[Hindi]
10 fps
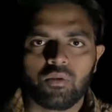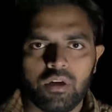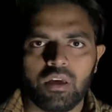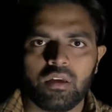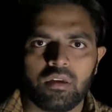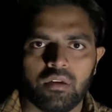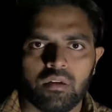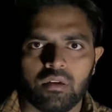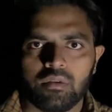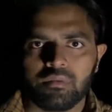कोई
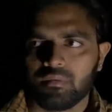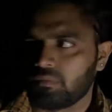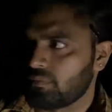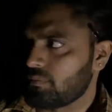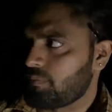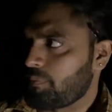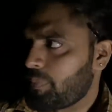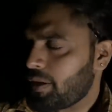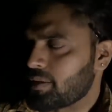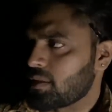
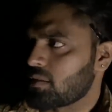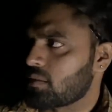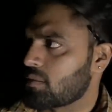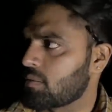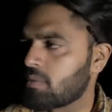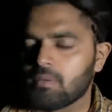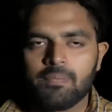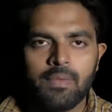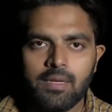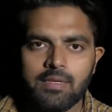प्रेजेंस
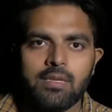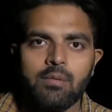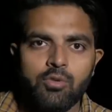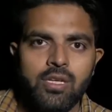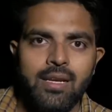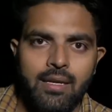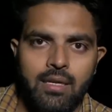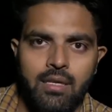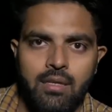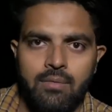किसी की मुझे लगी
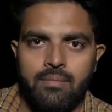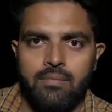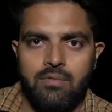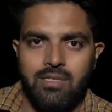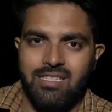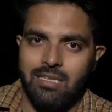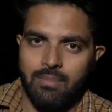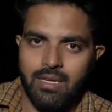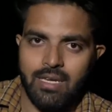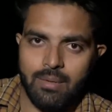नहीं जिससे
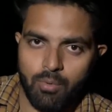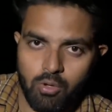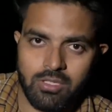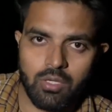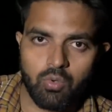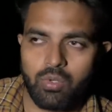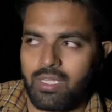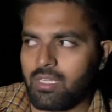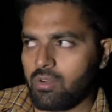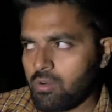मैं ये बोल सकूं कि
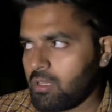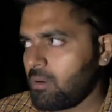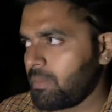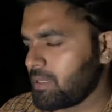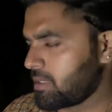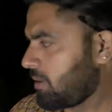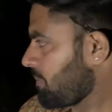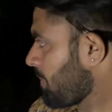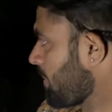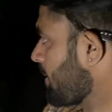ये हॉन्टेड प्लेस है
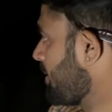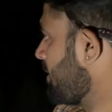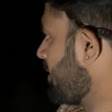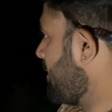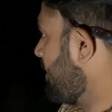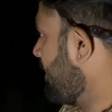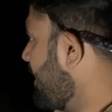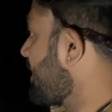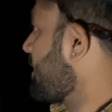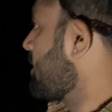
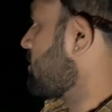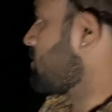लेकिन